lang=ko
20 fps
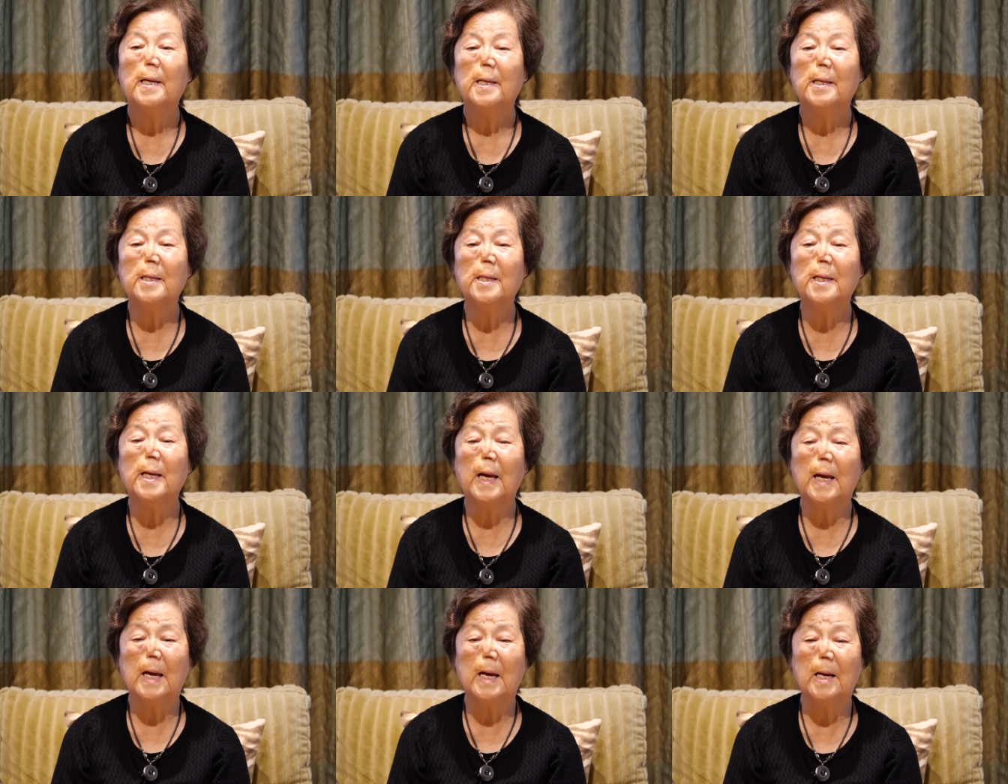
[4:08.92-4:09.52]

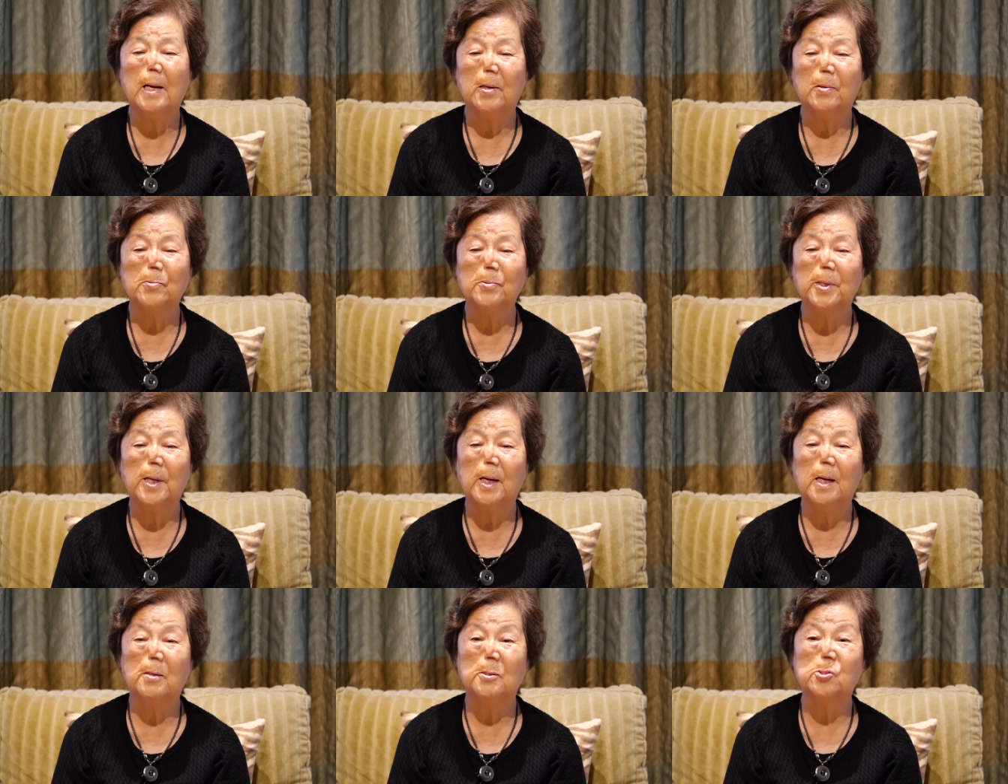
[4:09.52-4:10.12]
이게
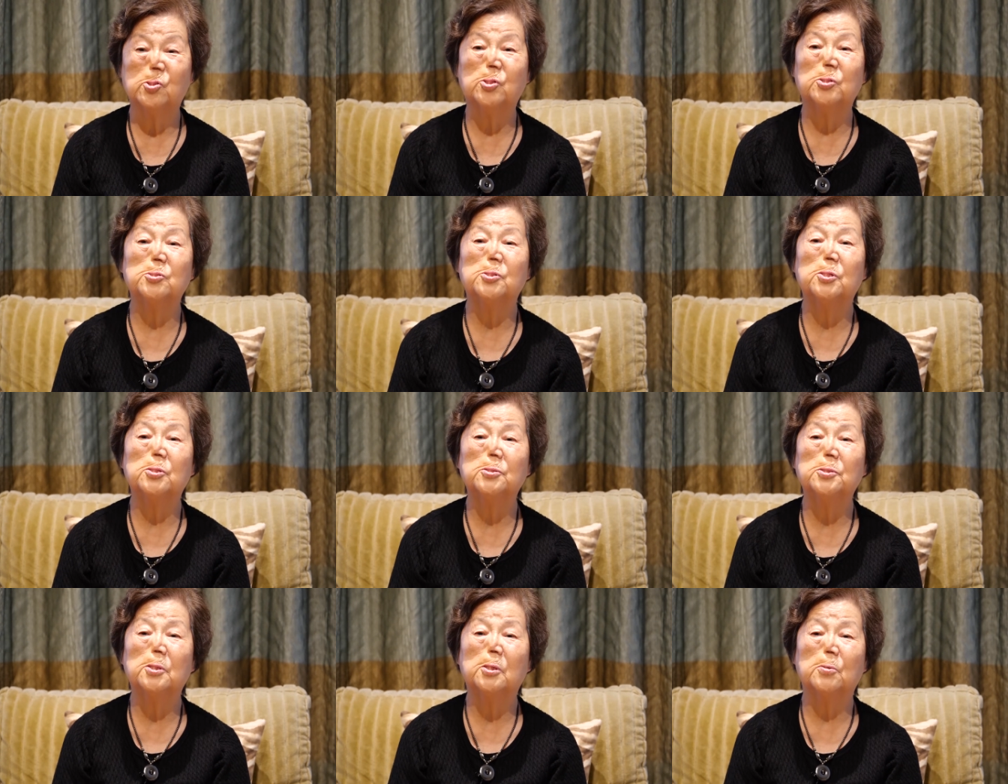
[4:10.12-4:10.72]
내가
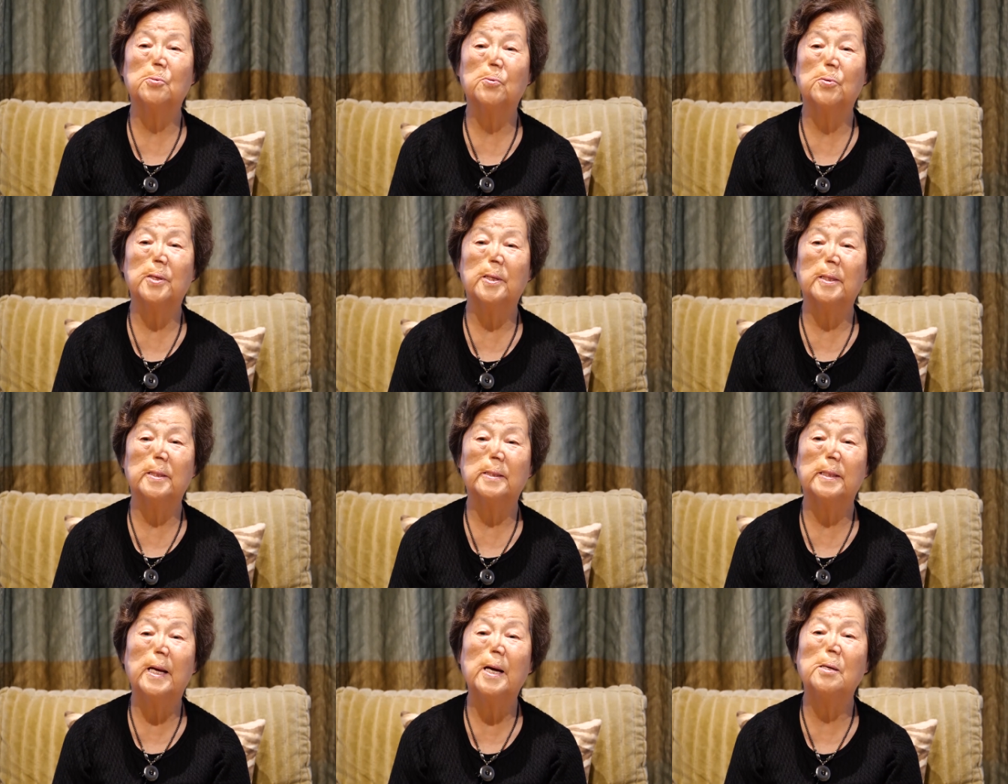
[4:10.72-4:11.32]
선천적으로
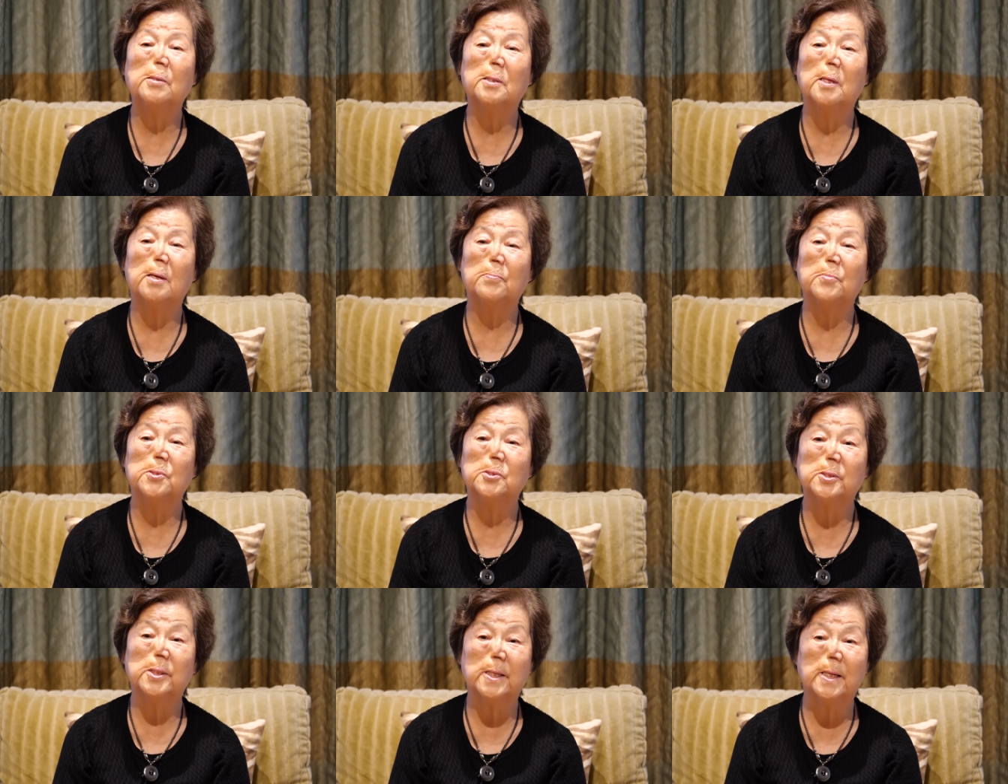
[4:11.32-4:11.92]
이렇게
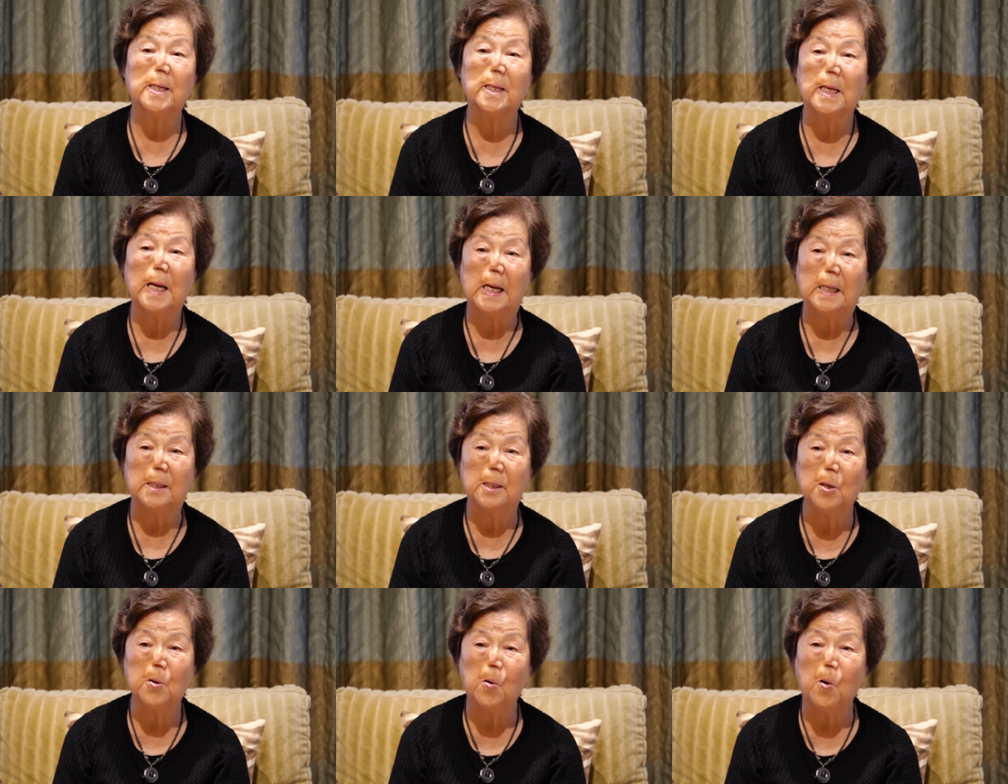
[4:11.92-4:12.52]
태어나면서 이런 게
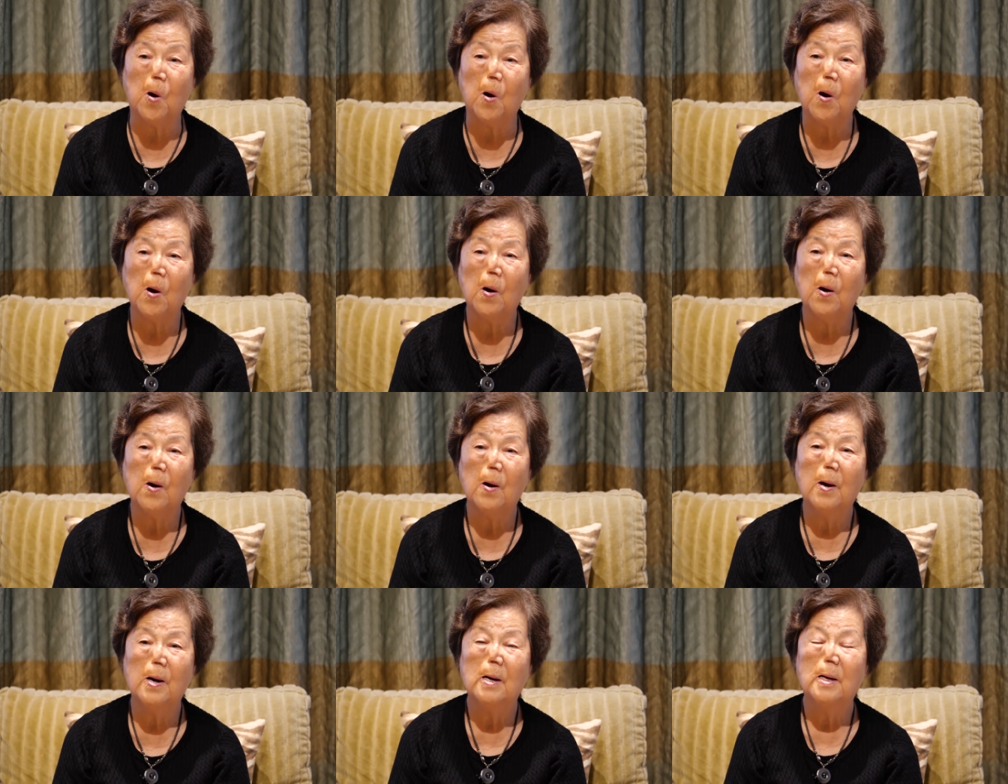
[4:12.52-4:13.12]
아니고
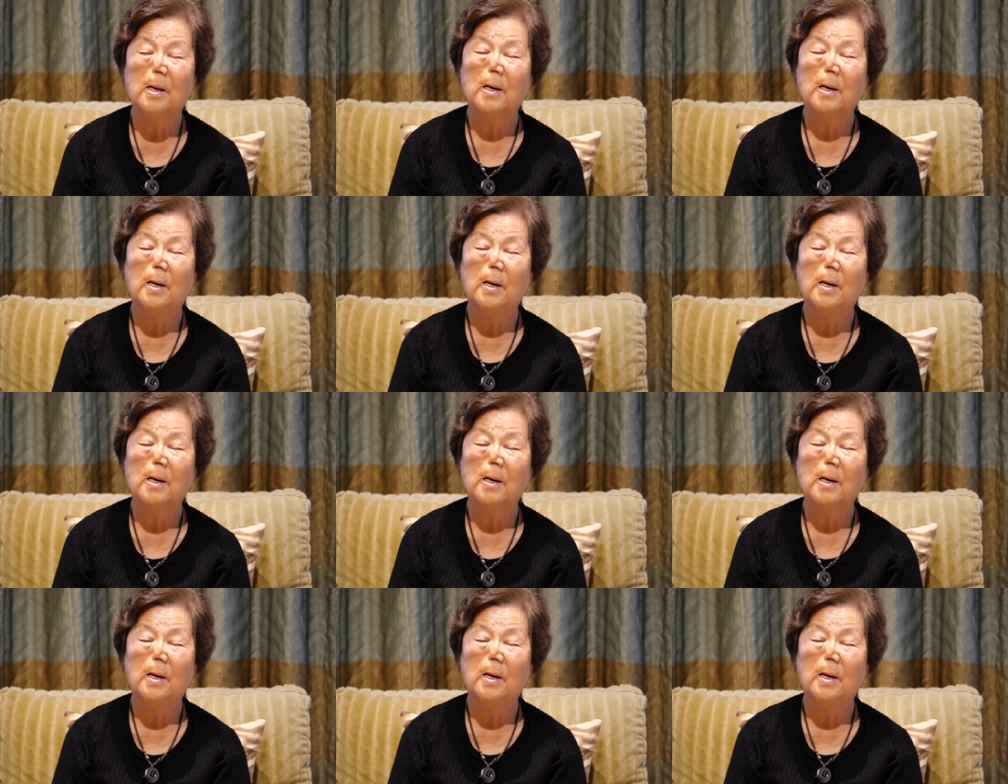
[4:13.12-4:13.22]
네.